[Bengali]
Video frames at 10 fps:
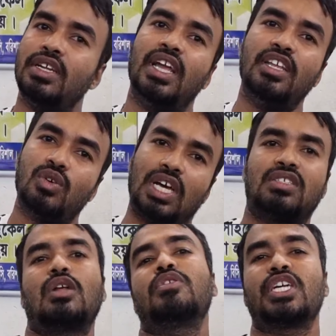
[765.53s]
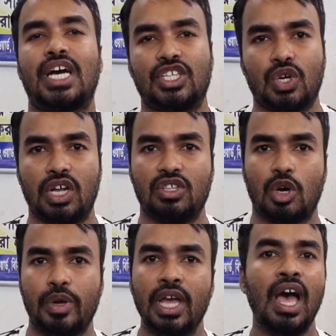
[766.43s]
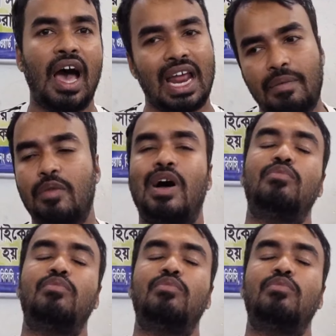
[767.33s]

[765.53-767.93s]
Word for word: ডেলি তো রাস্তার পাশে কাজ করাইতে হবে আর আমার